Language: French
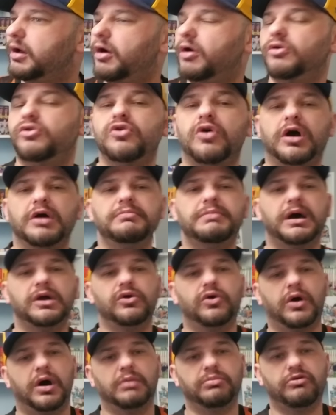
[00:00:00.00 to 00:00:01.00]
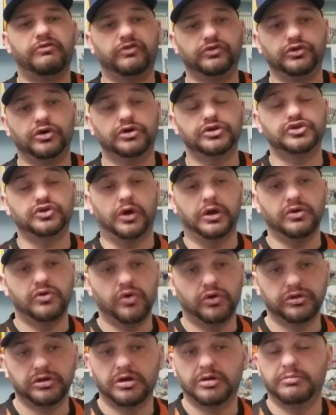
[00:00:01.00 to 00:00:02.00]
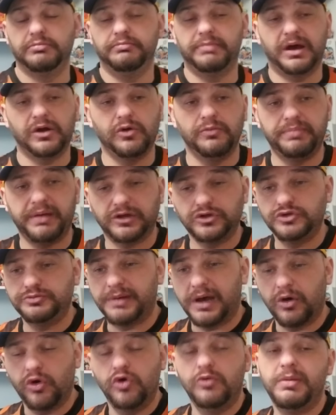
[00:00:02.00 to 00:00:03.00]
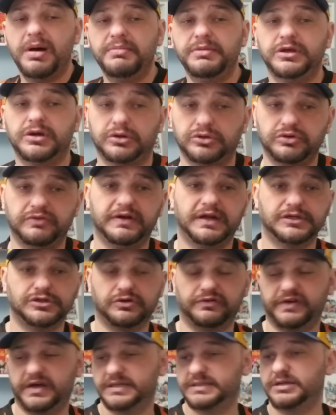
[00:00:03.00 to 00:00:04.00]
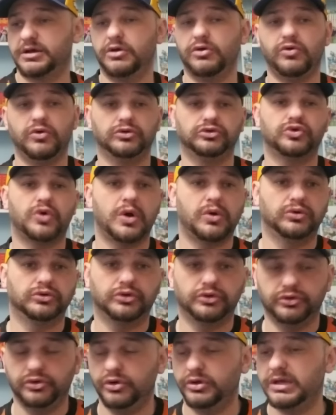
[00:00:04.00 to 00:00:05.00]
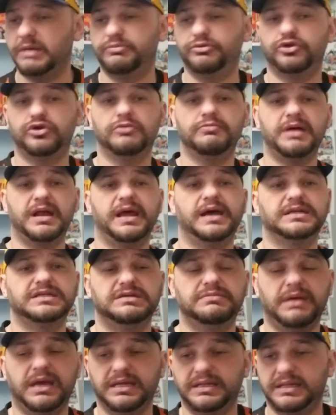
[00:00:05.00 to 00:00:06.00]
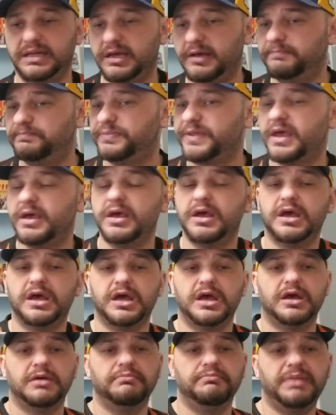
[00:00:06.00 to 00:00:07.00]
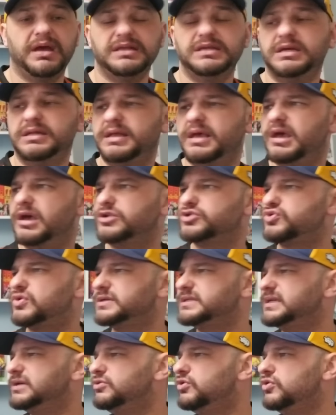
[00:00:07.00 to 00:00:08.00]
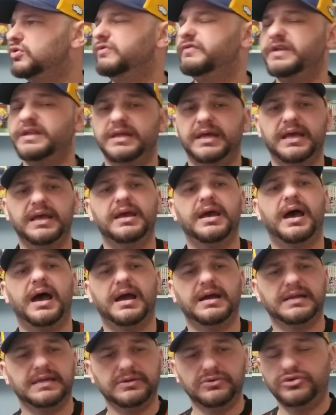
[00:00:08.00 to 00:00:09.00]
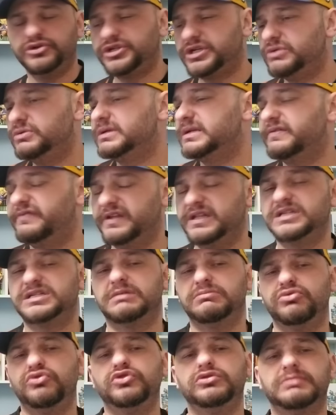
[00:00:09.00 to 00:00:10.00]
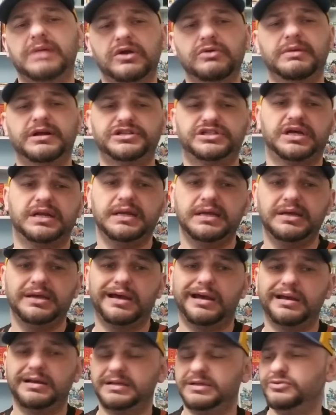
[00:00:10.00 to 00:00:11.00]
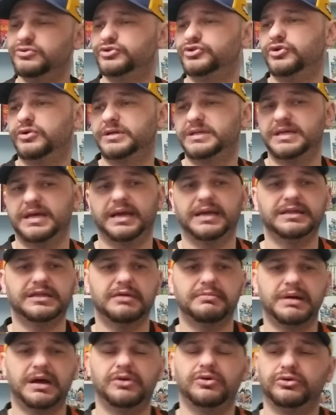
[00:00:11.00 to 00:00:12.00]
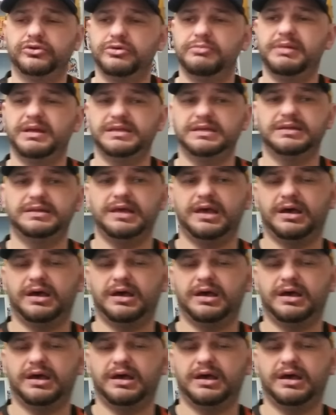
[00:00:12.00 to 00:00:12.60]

encore un ballon en profondeur sur un contre. Ballon perdu par Aubameyang devant la surface. Un contre trois contre deux. Il n'y a plus que Balerdi et Maïté. Bagnéder, je crois c'est Golovin et Akliouche qui nous a fait déjà beaucoup de mal au match aller. Akliouche donc qui hérite d'un ballon de Ben